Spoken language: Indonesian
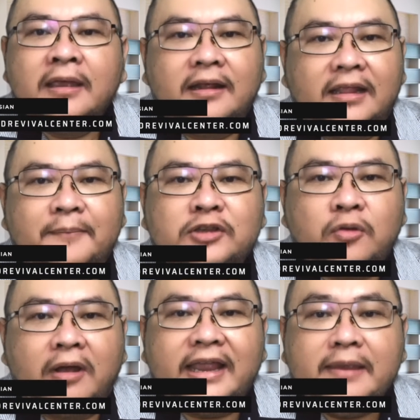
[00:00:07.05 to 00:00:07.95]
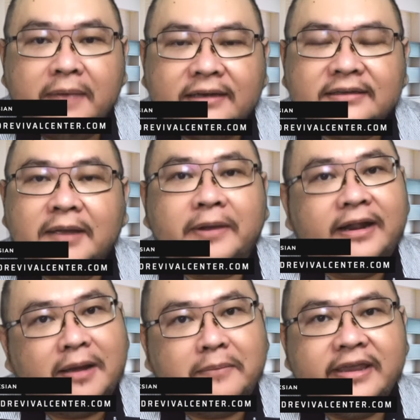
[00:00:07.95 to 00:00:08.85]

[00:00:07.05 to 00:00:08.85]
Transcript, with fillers: tetapi soal iman kepada nama